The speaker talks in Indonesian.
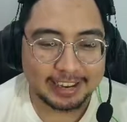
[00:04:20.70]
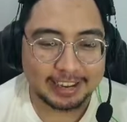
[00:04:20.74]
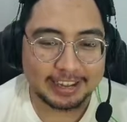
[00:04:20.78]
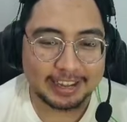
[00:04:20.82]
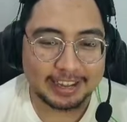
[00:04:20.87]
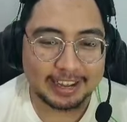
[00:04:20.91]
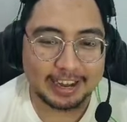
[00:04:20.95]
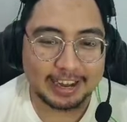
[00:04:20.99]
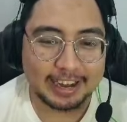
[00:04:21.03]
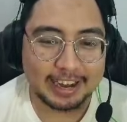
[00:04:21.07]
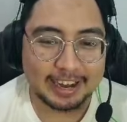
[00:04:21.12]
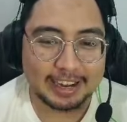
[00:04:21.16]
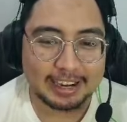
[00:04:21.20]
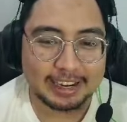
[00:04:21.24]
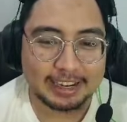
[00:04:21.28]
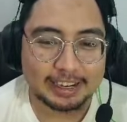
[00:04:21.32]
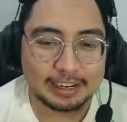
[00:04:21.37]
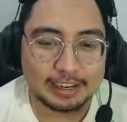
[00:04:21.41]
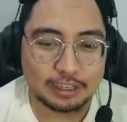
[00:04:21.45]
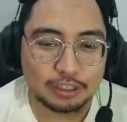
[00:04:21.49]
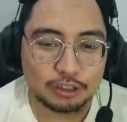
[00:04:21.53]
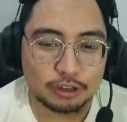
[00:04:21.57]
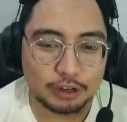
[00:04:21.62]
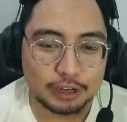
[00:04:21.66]
kita akan
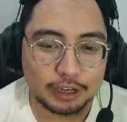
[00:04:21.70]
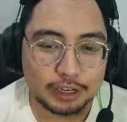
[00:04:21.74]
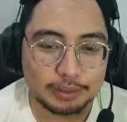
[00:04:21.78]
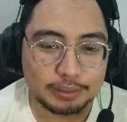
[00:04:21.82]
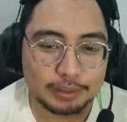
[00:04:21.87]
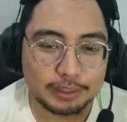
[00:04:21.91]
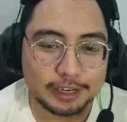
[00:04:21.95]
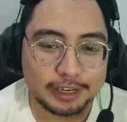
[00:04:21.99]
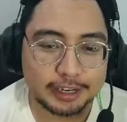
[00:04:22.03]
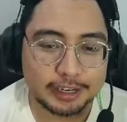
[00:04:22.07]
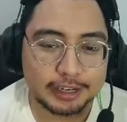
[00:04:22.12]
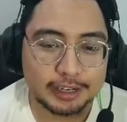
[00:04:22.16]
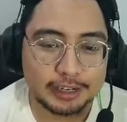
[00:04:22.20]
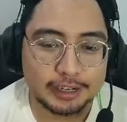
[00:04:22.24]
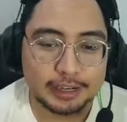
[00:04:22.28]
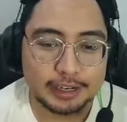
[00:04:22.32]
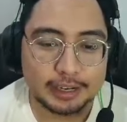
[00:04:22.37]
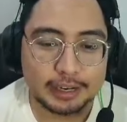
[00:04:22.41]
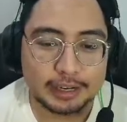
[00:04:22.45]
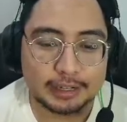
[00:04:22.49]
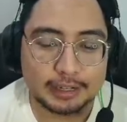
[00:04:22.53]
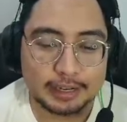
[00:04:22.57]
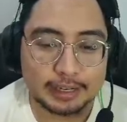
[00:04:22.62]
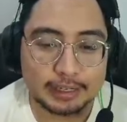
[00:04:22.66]
uh, sorry, pencet
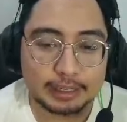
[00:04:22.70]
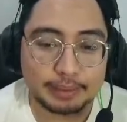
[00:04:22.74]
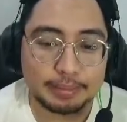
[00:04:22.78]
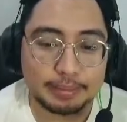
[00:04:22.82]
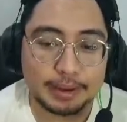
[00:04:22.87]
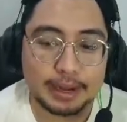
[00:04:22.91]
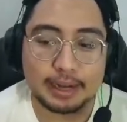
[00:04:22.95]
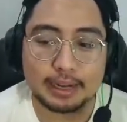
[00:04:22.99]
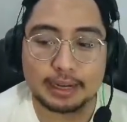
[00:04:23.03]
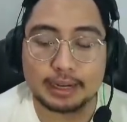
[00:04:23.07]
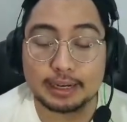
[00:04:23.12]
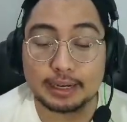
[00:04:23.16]
kita akan kembali